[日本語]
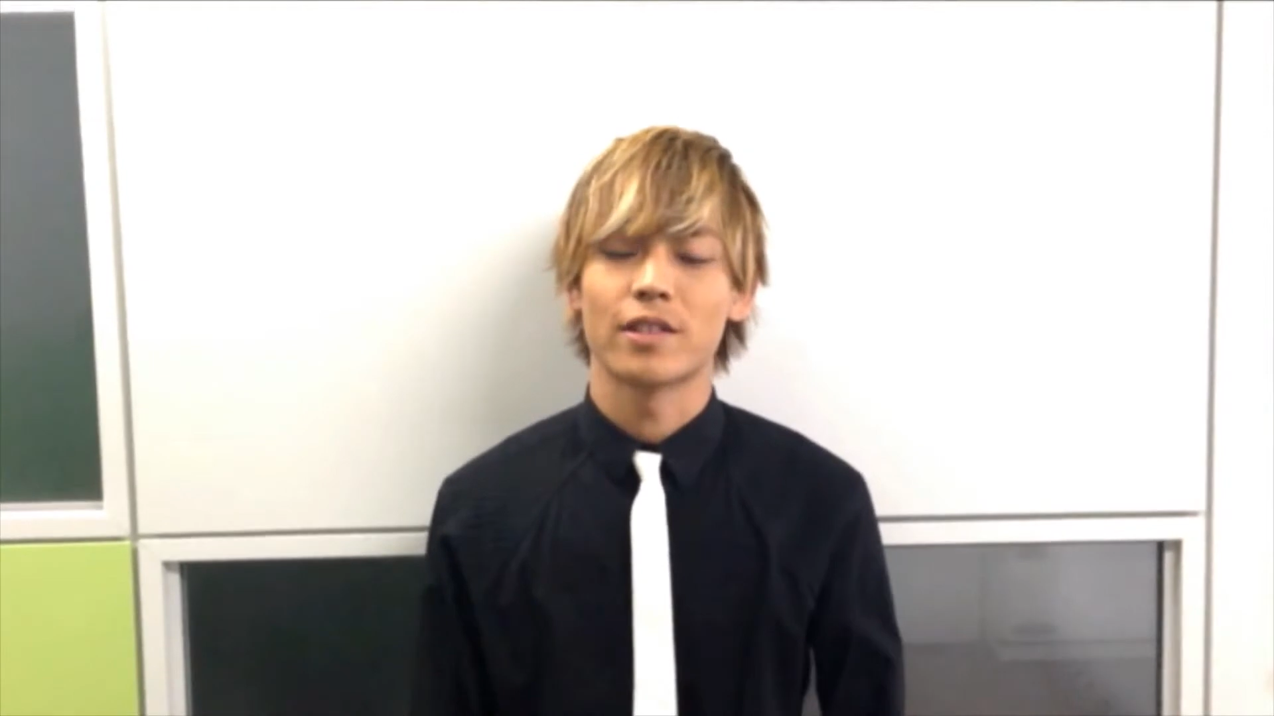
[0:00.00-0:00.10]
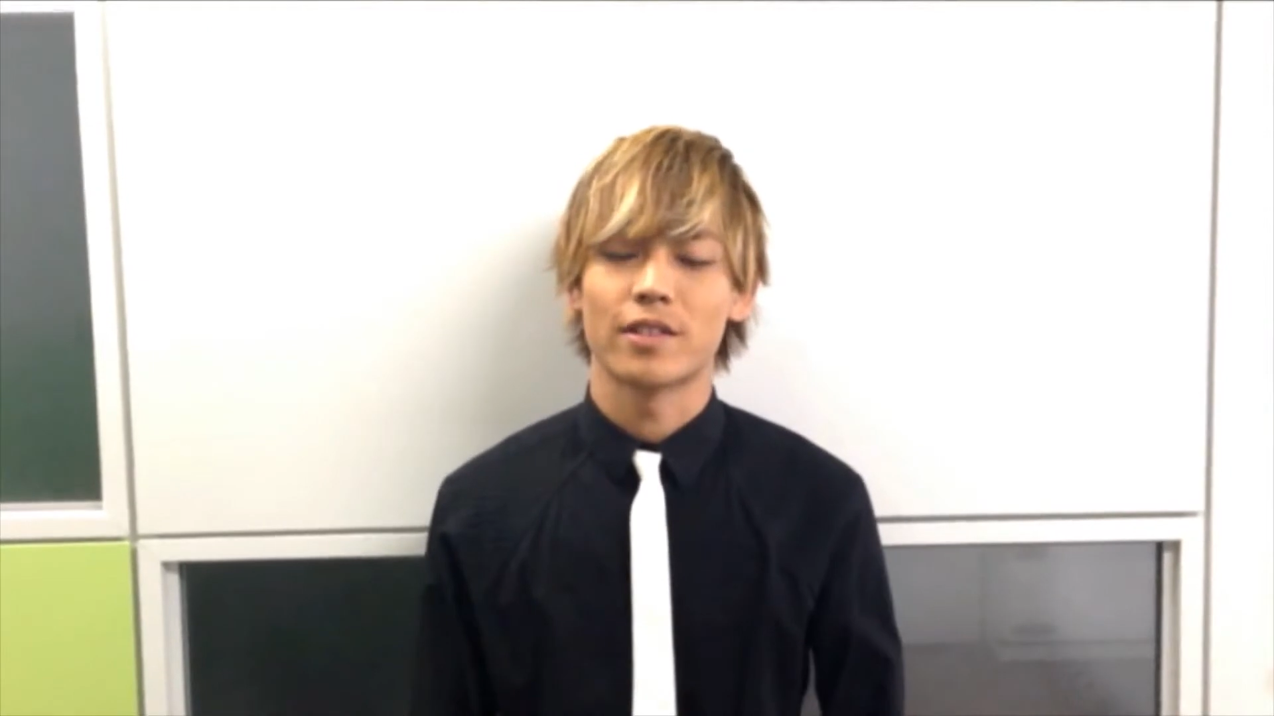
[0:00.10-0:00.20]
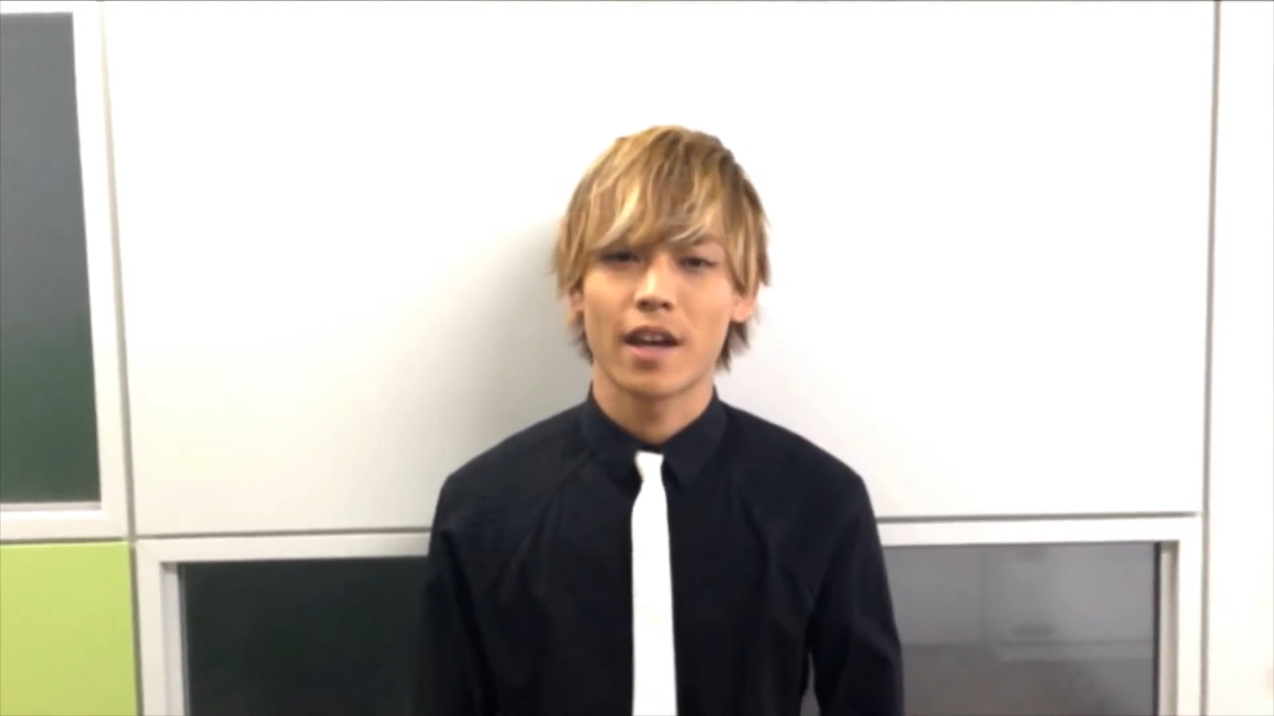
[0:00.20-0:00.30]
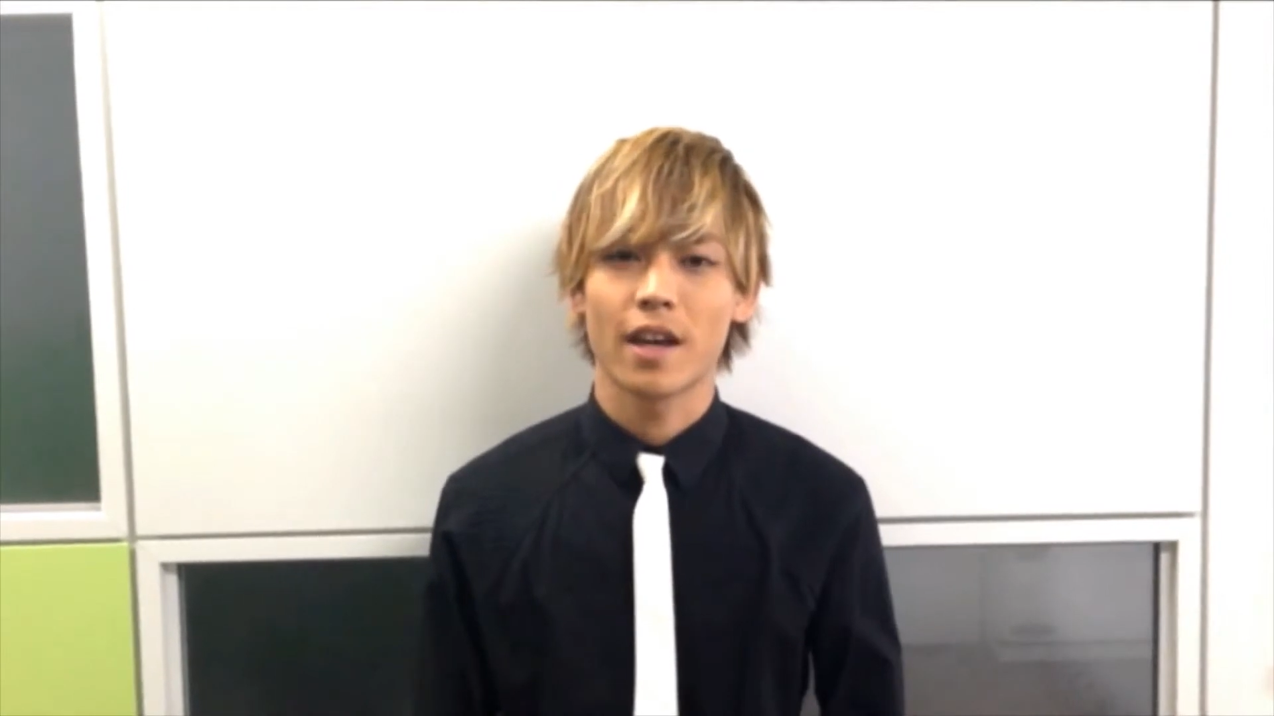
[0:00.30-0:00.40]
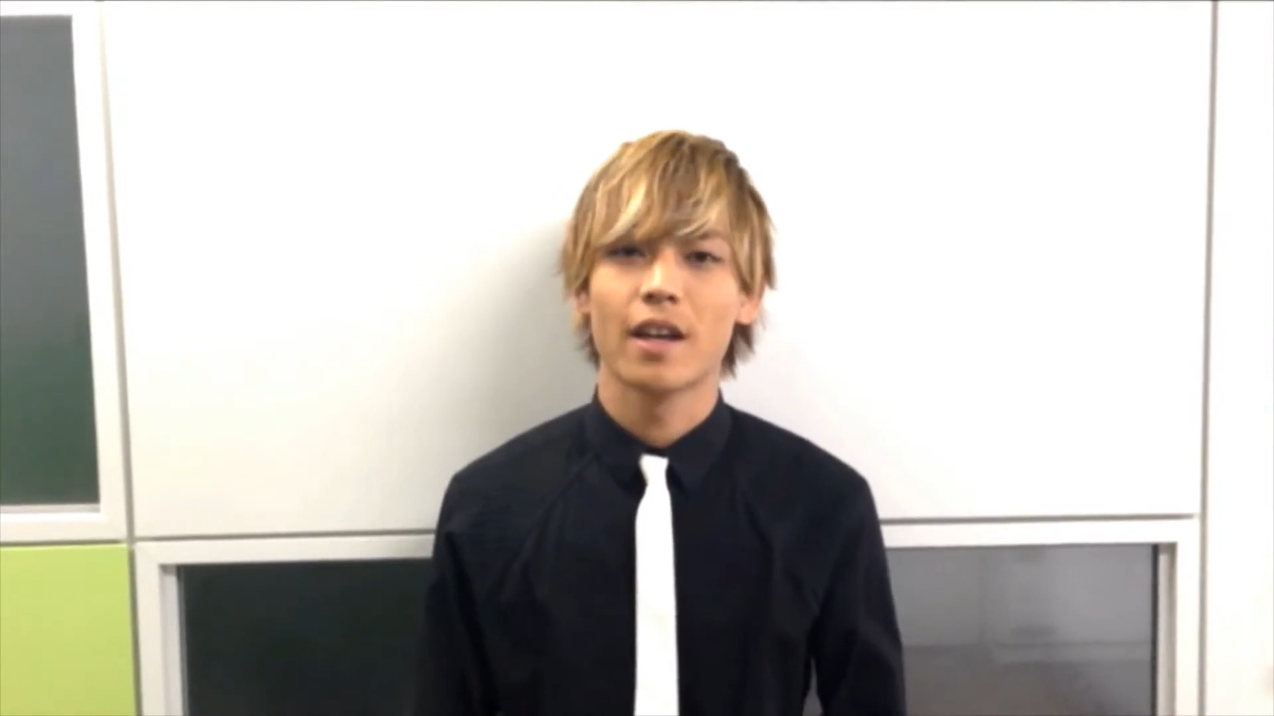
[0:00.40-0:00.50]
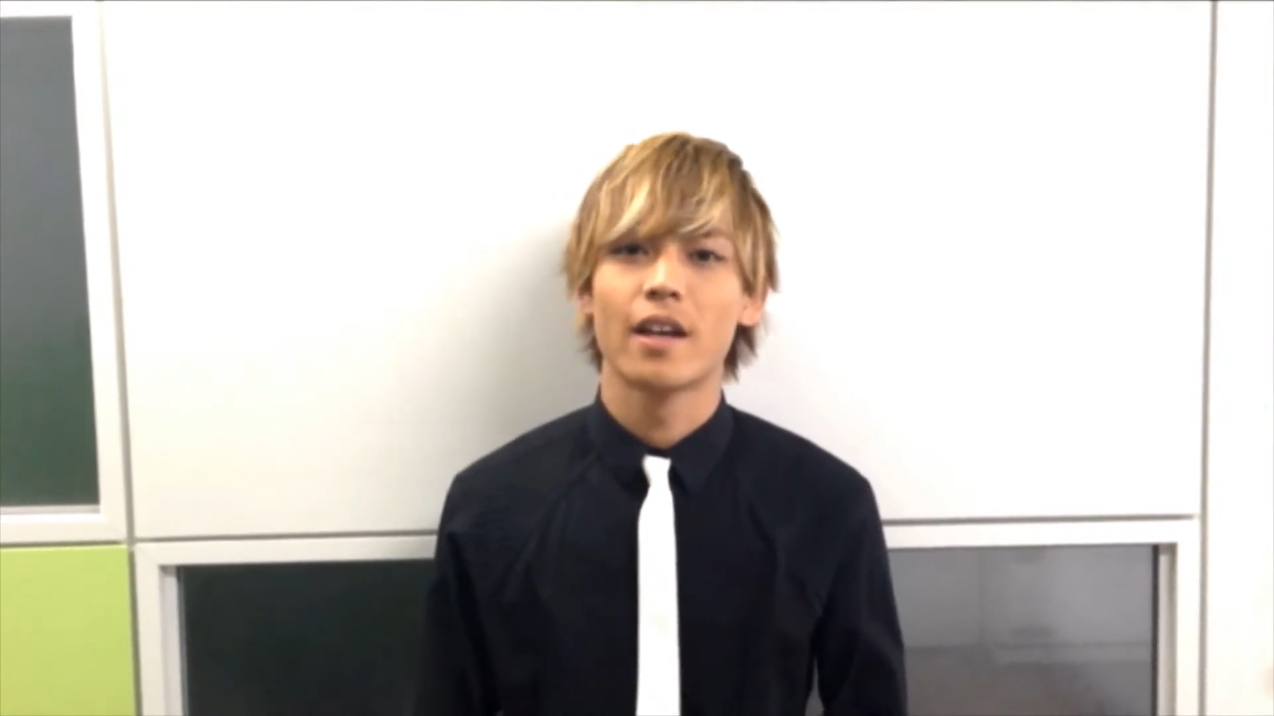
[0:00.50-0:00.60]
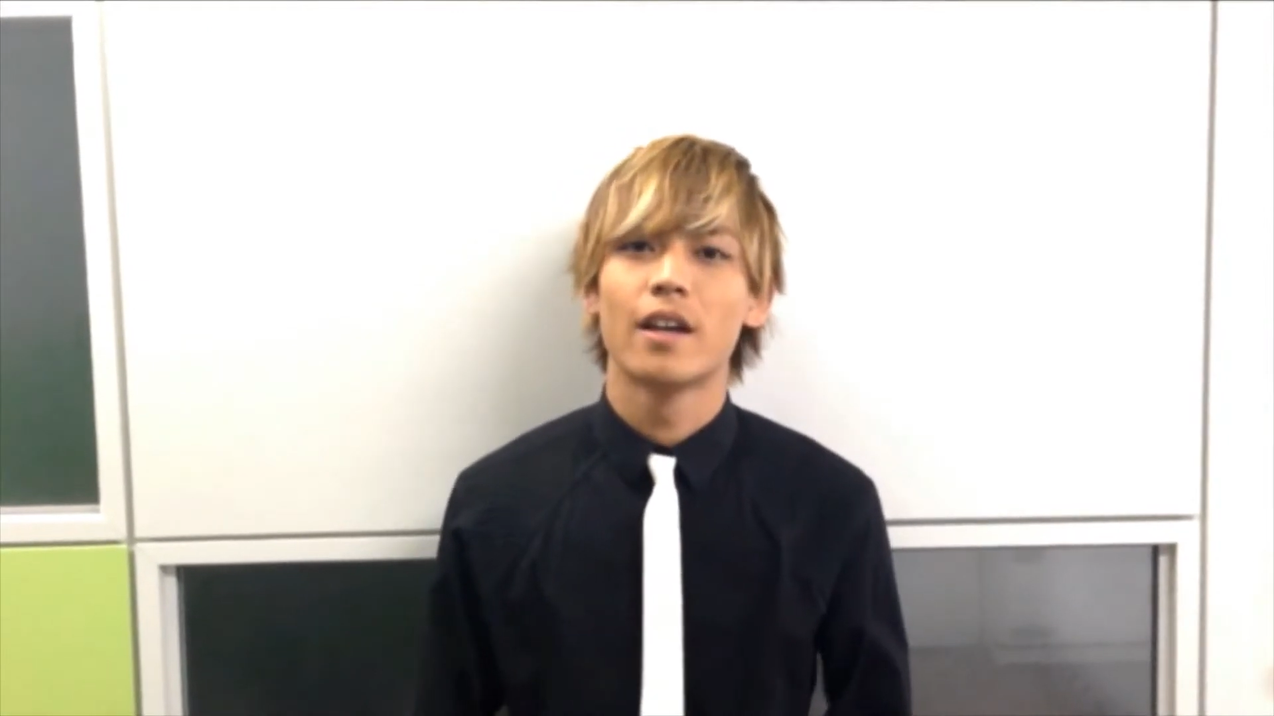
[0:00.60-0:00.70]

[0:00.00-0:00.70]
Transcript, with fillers: ですね